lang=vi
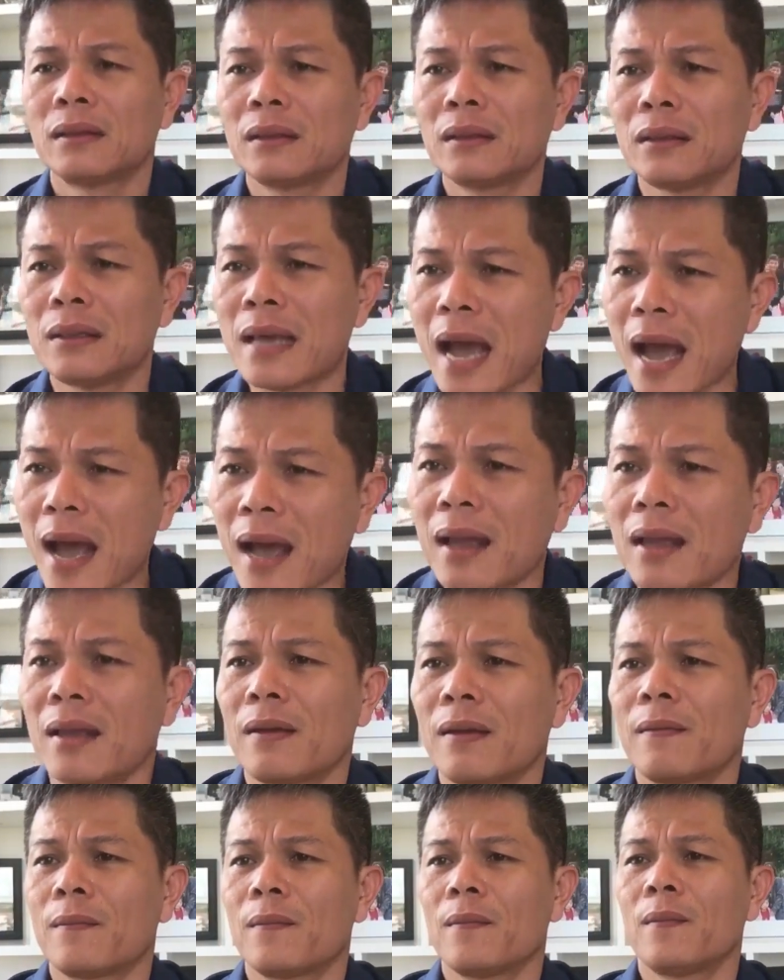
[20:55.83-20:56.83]
Dài.
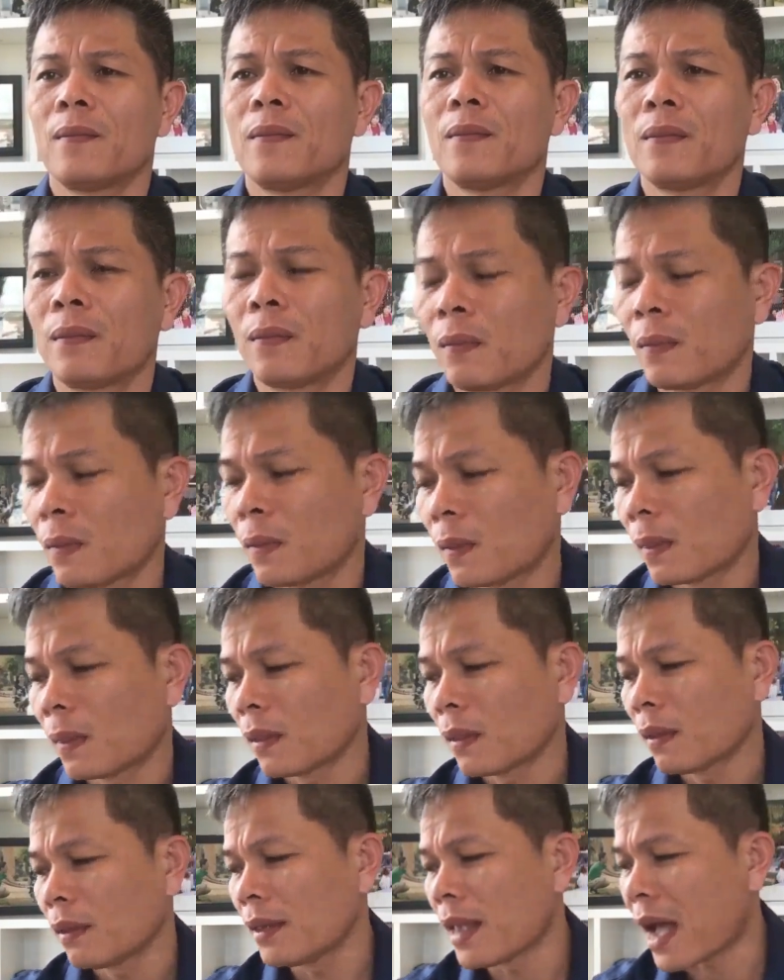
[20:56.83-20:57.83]

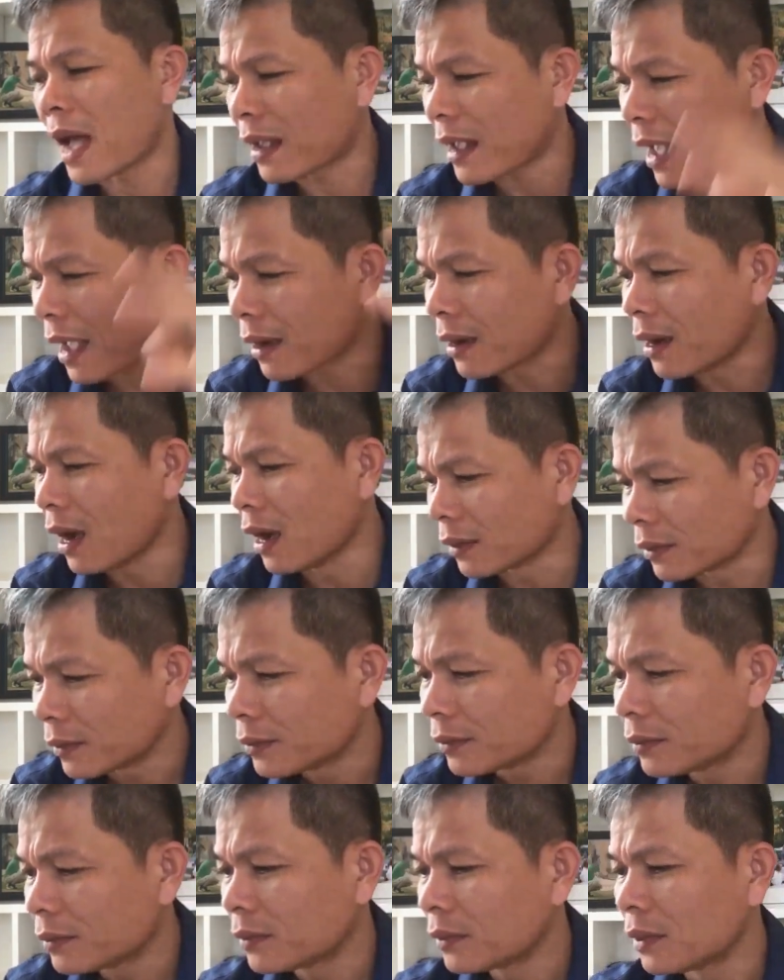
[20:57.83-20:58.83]
Dài hạn hơn.
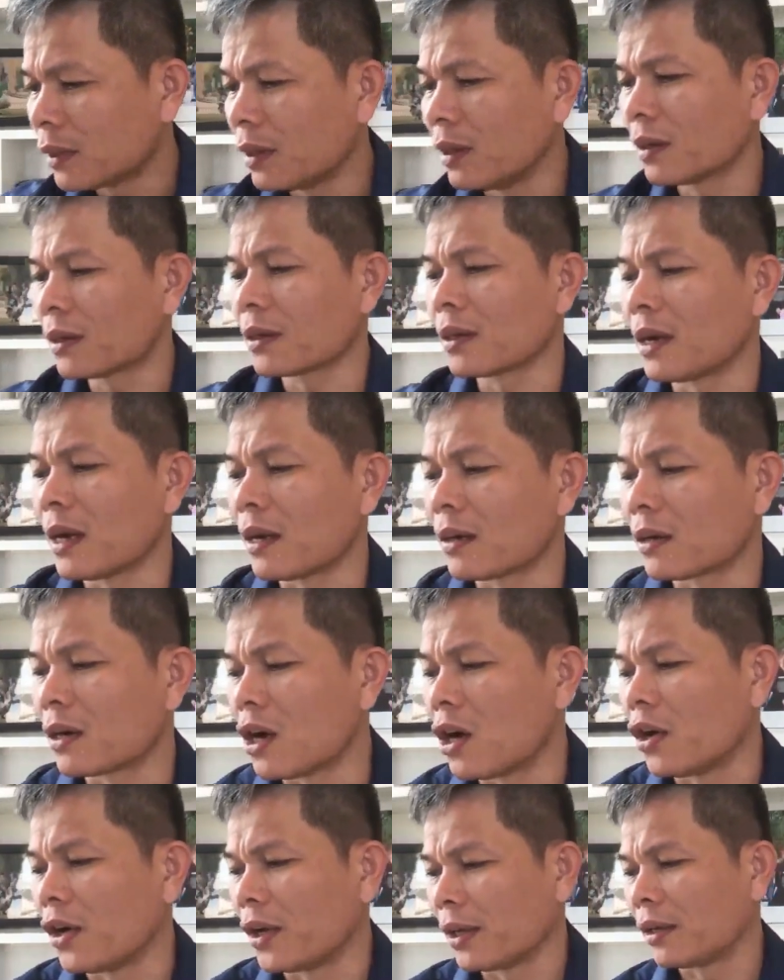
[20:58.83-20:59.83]
Ok chưa?
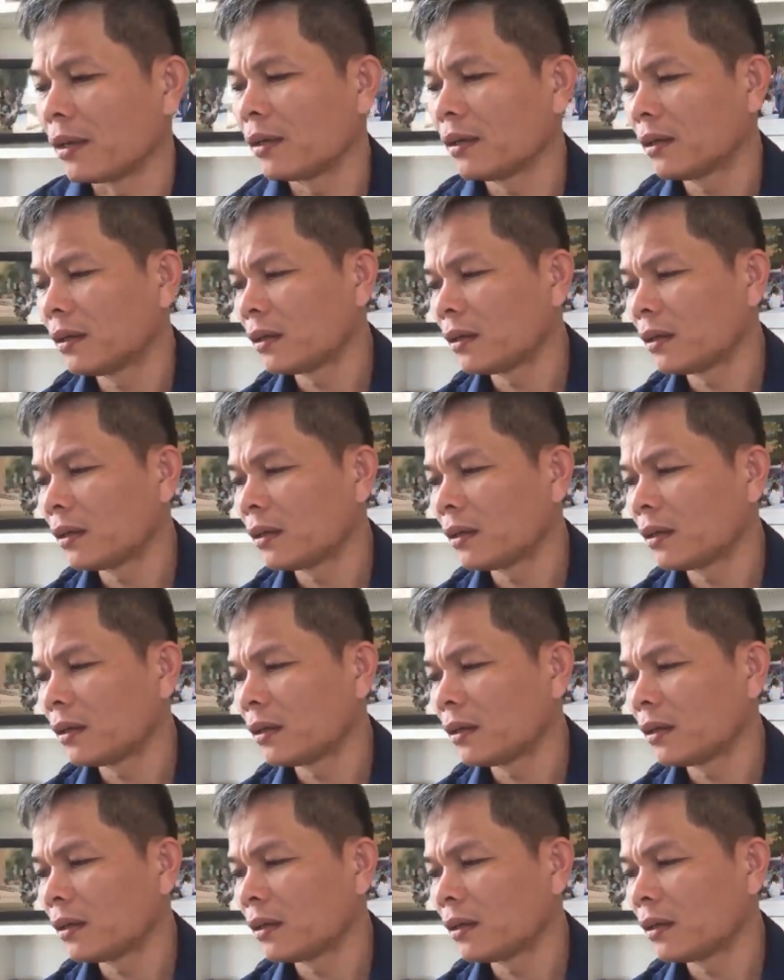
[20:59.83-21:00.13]
Rồi.